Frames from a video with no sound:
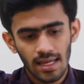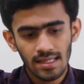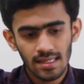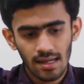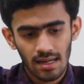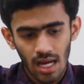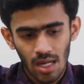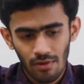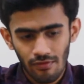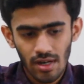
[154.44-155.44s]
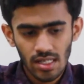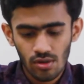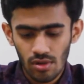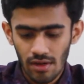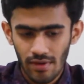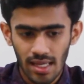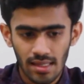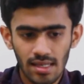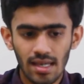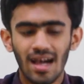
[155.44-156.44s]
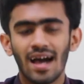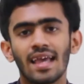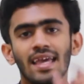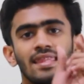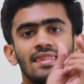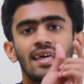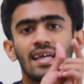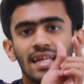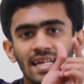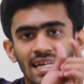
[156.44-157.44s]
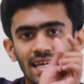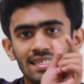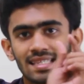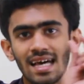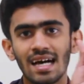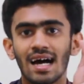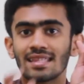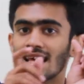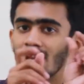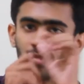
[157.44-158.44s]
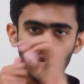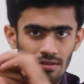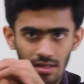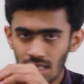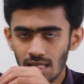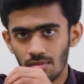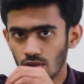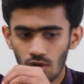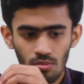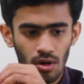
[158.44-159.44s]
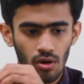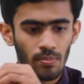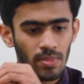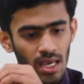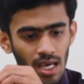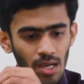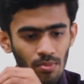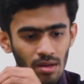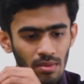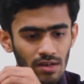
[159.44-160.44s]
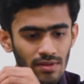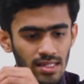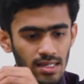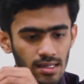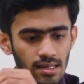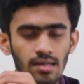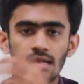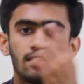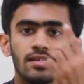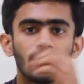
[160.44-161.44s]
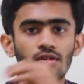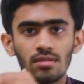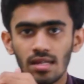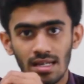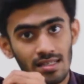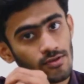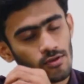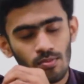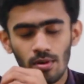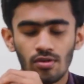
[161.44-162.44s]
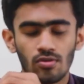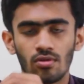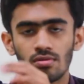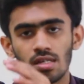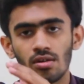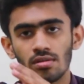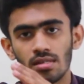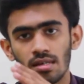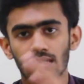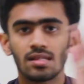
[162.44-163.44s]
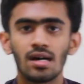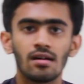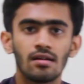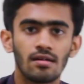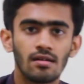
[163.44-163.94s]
இன்சர்ட்டில் நம்ம ஃபர்ஸ்ட் கொடுக்க வேண்டியது எந்த இண்டெக்ஸில் அந்த எலமெண்ட்டை வந்து நம்ம ஸ்டோர் பண்ணோம் இப்போ நம்மளுக்கு வந்து ஜீரோத் இண்டெக்ஸில் ஸ்டோர் பண்ணோம் வச்சுக்கோங்க ஜீரோத் இண்டெக்ஸ்னால்